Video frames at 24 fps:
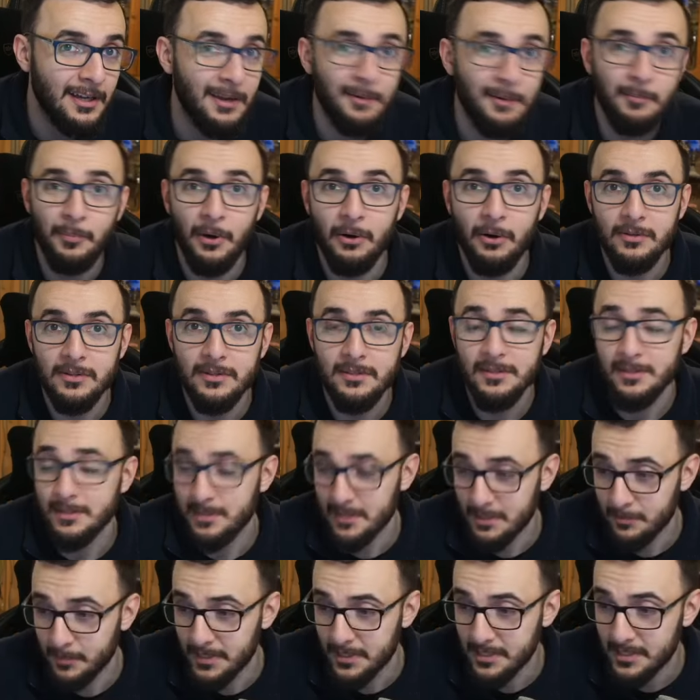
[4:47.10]
Bounce
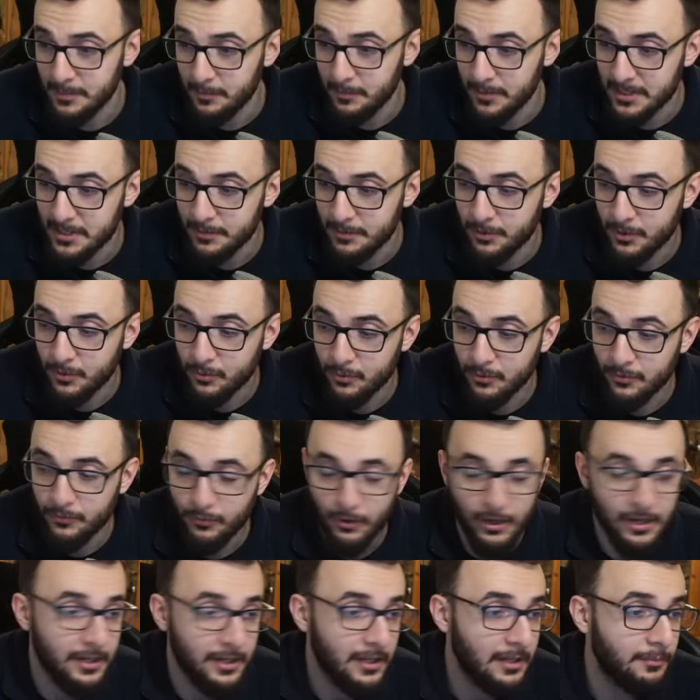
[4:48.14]
ist immer ziemlich, ziemlich gut, vor
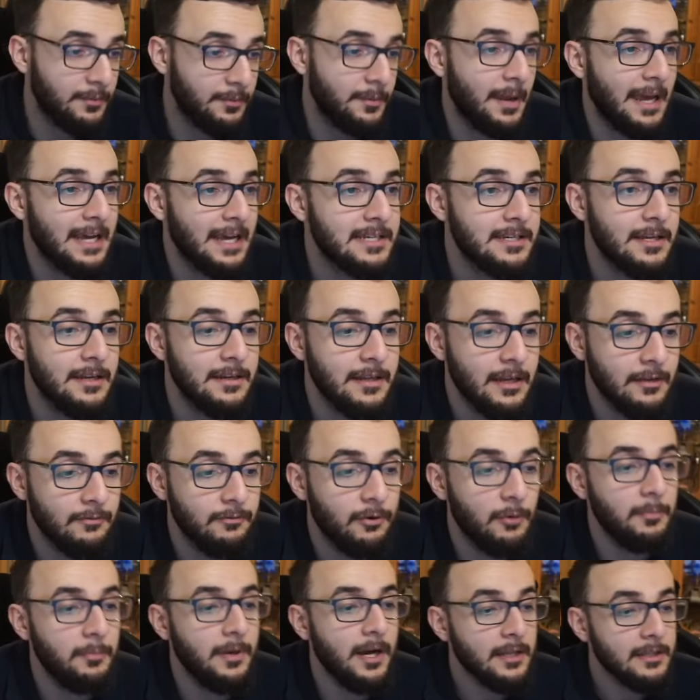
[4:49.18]
allen Dingen im
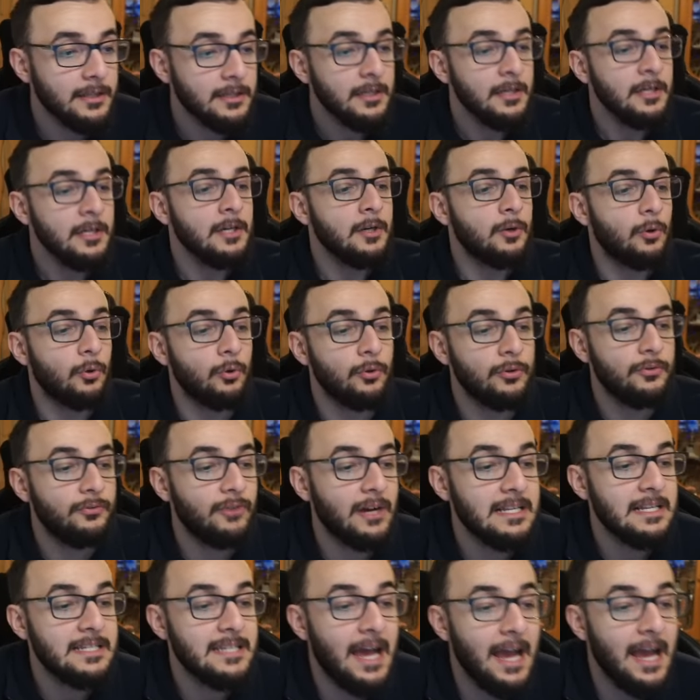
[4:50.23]
Extra-Deck-Format. Und
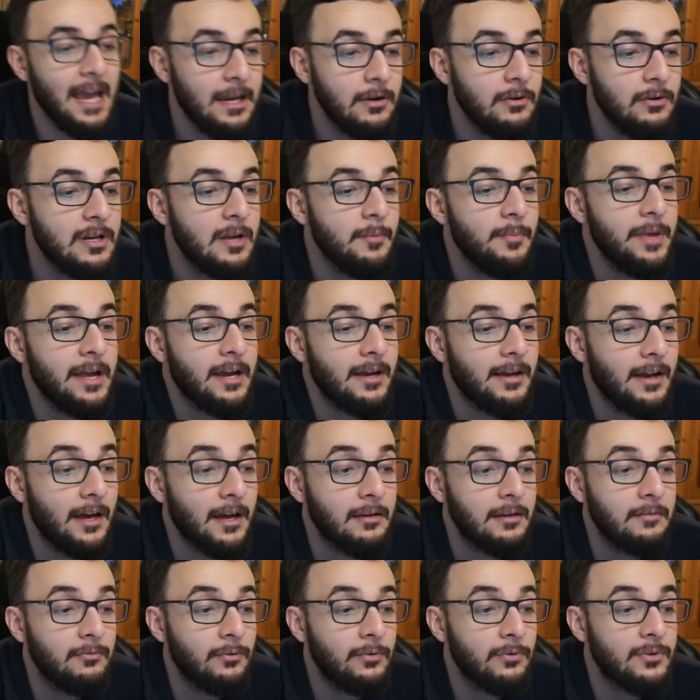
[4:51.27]
falls eine oder mehr
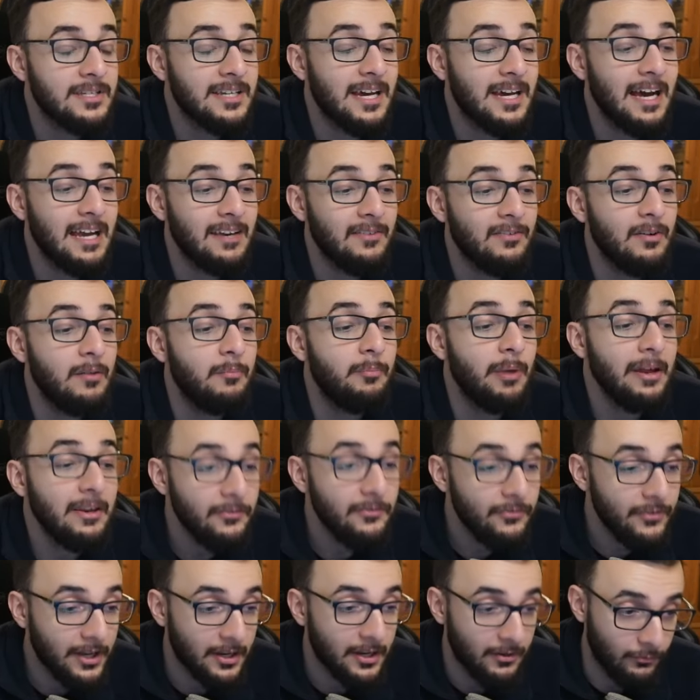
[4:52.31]
Karten von unserer Hand
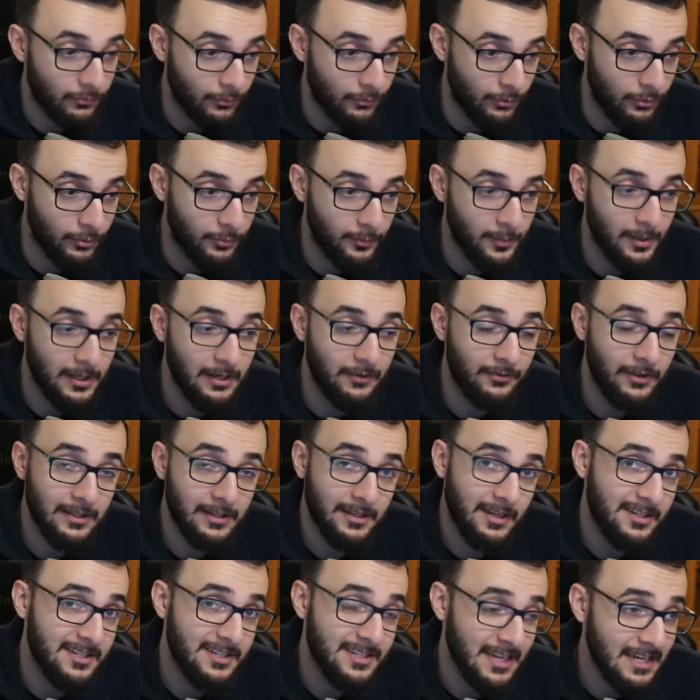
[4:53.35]
verbannt werden würden, um den Effekt
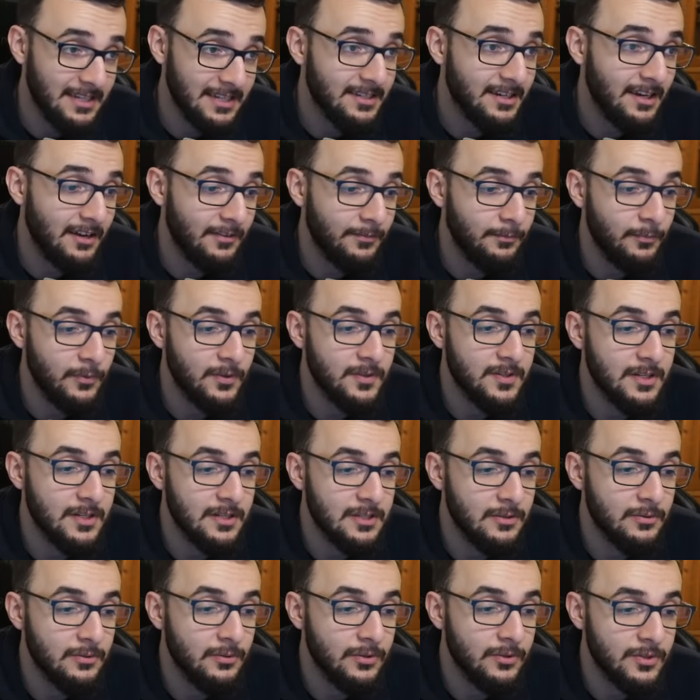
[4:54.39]
eines S-Kraft-Monsters
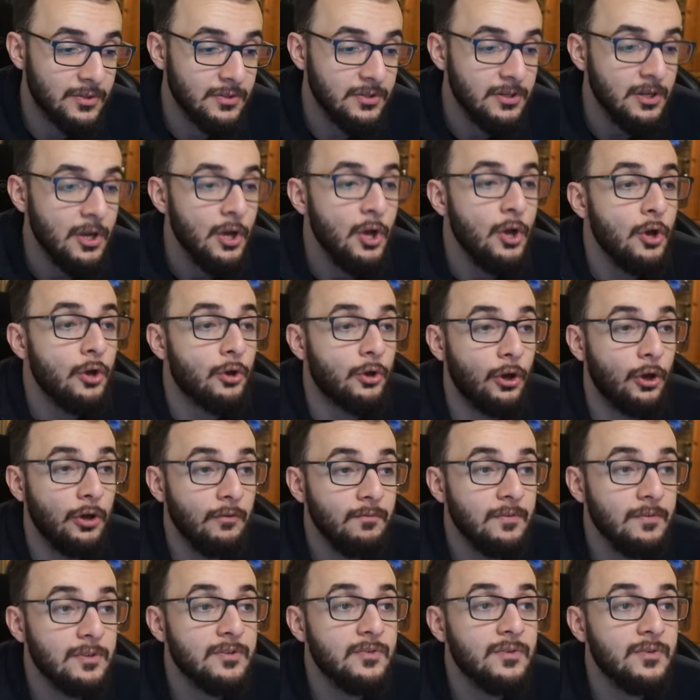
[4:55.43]
zu nutzen,
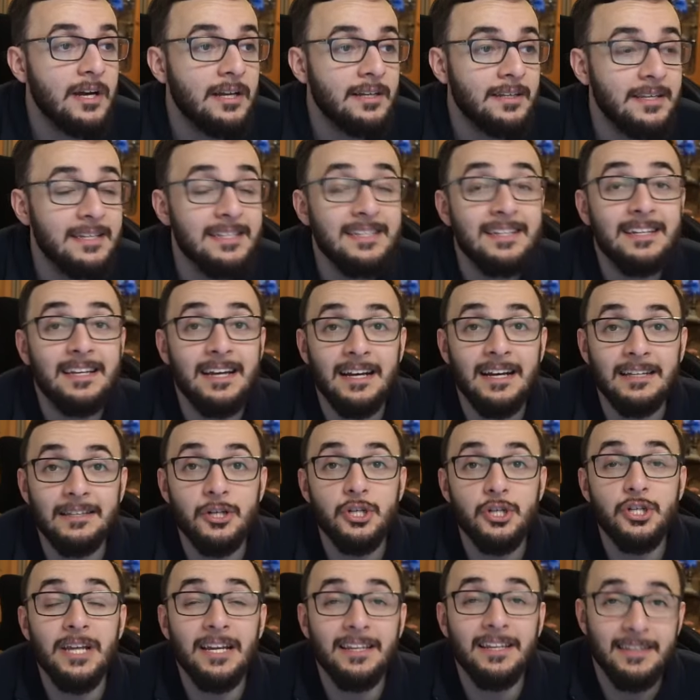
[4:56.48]
können wir sogar diese Karte
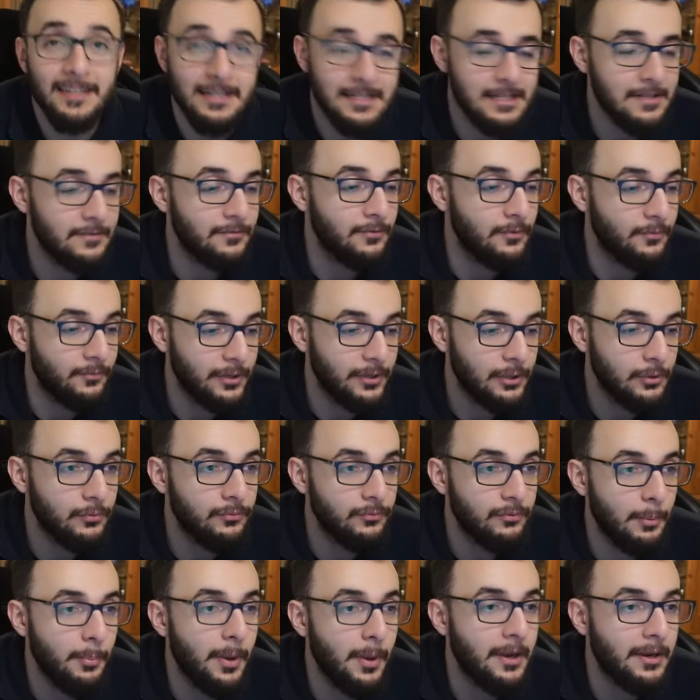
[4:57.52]
stattdessen vom Friedhof
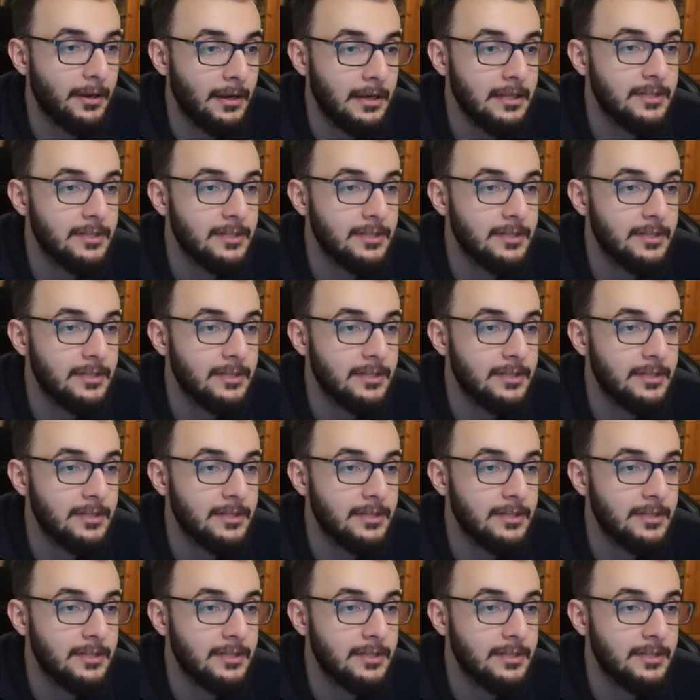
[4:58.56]
verbannen.